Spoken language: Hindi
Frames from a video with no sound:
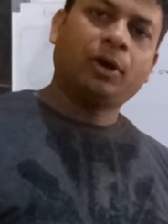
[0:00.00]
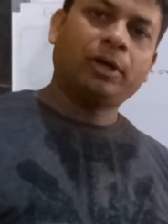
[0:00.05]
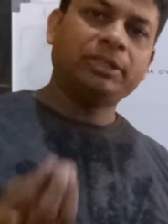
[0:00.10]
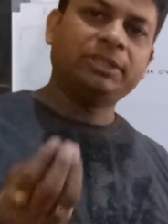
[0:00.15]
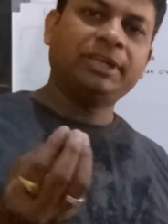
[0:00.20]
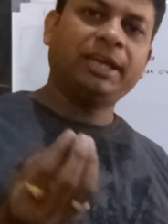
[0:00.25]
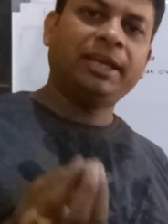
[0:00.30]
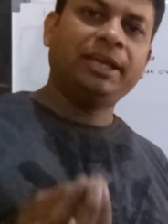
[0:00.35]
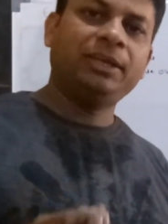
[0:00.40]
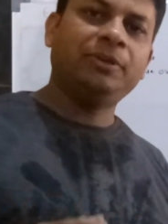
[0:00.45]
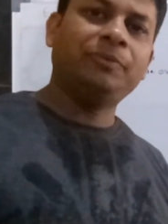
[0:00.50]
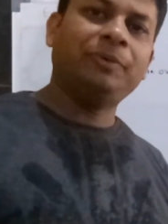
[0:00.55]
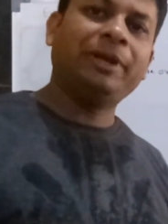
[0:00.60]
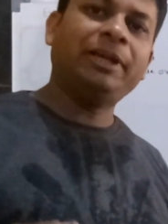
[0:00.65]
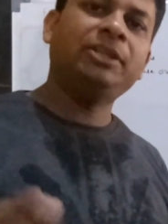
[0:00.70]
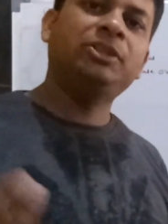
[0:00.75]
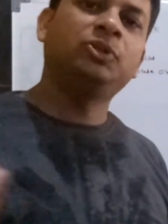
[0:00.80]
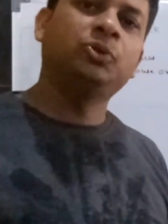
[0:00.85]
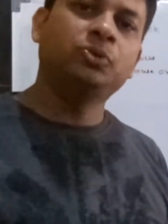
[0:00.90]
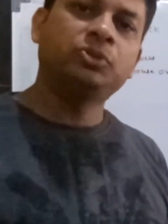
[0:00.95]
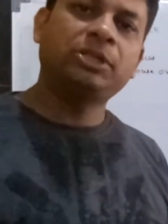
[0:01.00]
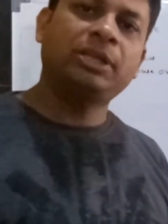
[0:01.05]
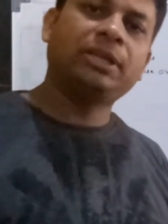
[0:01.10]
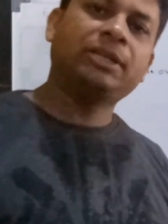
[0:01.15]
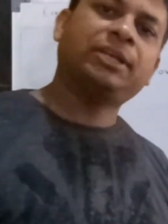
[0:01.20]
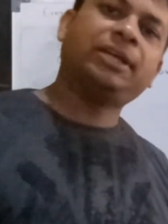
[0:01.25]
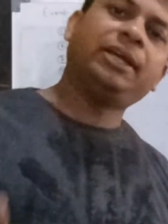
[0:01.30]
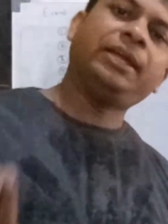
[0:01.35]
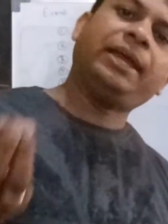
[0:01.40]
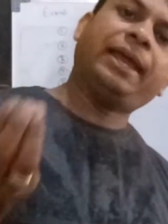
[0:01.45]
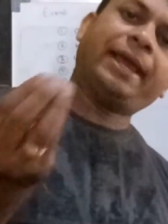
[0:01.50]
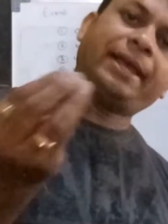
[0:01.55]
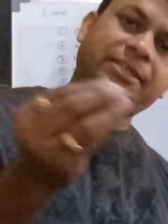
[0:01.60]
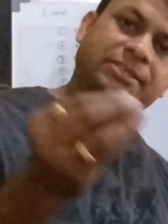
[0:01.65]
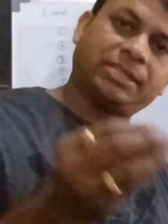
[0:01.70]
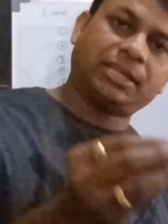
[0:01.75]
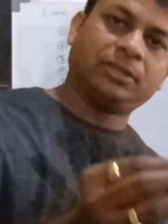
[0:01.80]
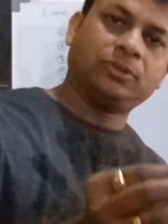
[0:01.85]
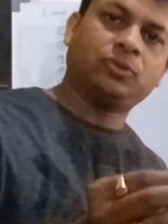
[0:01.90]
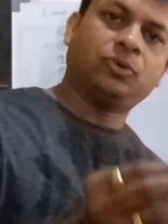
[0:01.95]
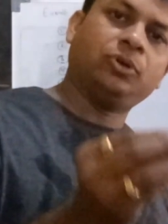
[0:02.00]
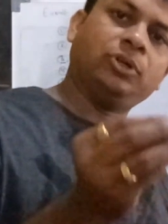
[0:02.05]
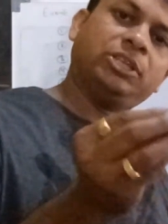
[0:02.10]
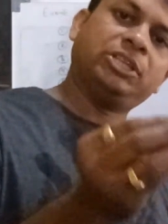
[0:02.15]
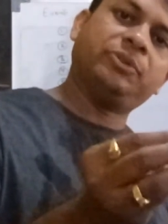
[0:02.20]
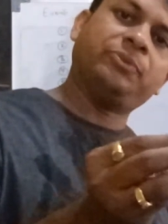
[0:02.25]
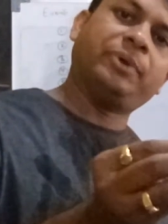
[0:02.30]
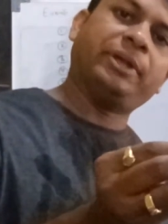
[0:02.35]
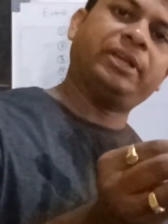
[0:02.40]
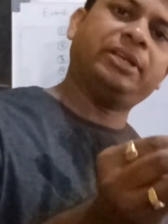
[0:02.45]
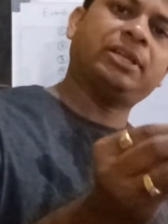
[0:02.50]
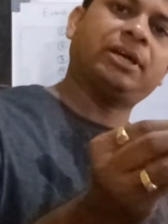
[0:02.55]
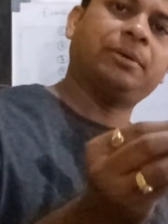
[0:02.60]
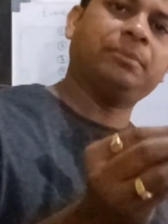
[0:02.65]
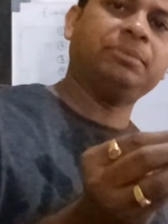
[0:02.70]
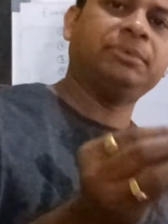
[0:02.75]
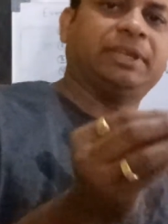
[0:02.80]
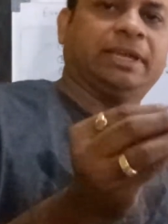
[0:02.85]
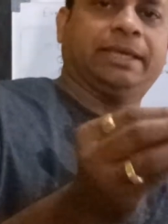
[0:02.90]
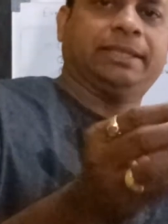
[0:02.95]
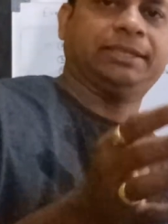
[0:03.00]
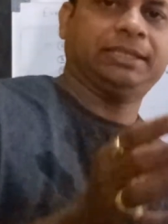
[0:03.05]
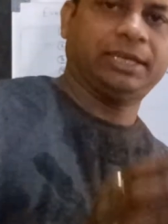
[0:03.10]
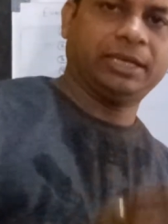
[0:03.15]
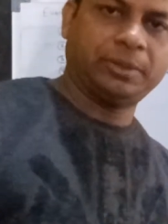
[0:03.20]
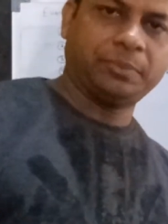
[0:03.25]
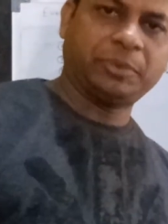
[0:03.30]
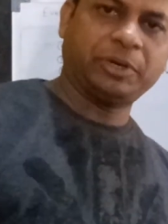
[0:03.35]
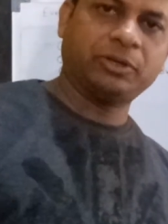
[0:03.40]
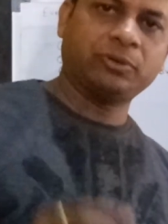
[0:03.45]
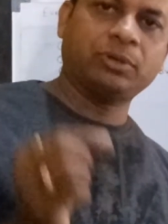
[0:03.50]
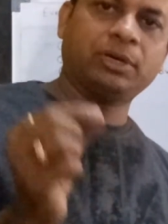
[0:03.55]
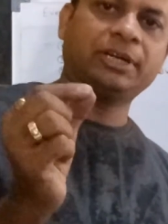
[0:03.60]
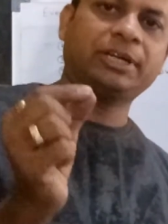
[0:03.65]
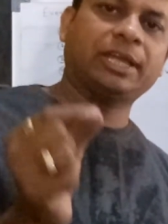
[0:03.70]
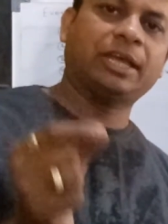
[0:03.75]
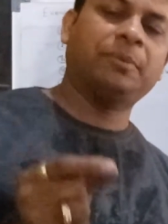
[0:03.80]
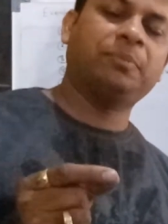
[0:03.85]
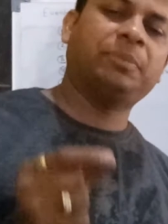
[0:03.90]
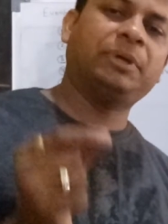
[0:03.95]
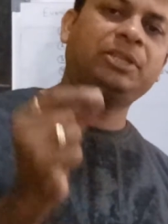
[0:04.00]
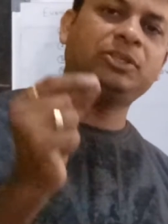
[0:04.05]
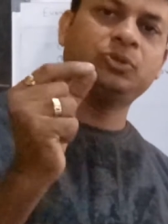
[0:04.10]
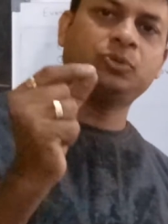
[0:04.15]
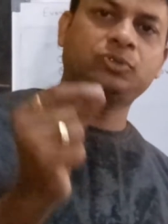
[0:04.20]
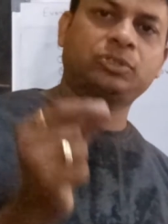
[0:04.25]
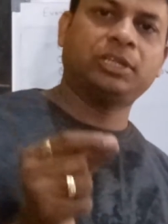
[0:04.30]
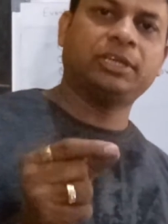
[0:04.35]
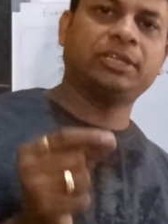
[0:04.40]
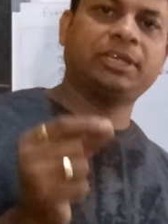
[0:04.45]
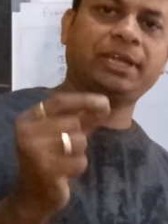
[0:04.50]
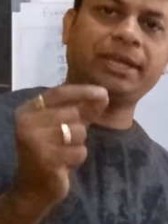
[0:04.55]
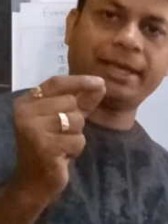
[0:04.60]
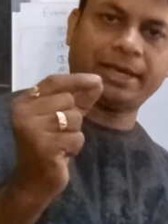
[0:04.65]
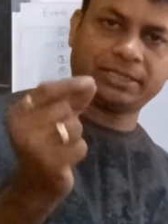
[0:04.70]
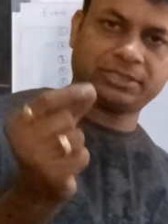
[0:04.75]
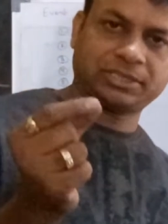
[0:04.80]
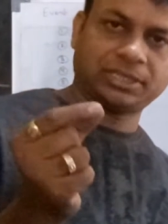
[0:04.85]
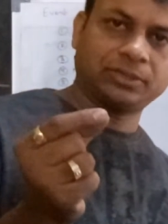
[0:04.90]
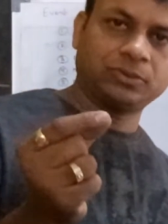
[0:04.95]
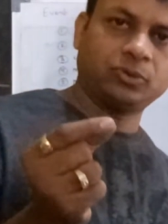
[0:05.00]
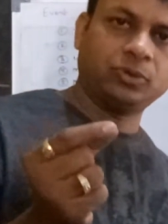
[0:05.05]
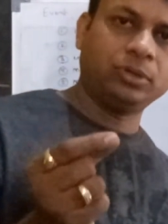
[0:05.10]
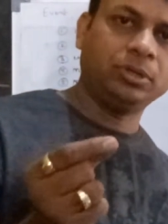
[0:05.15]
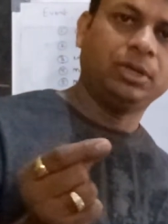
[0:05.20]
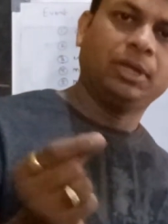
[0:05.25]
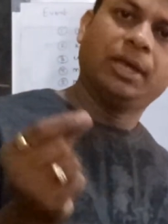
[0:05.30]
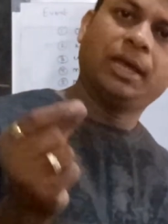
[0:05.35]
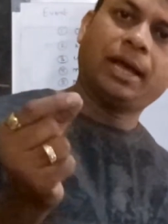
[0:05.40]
और ये इवेंट यूजर के एक्शन को इवेंट हम कहते हैं पर्टिकुलर टाइम पर यूजर के एक्शन को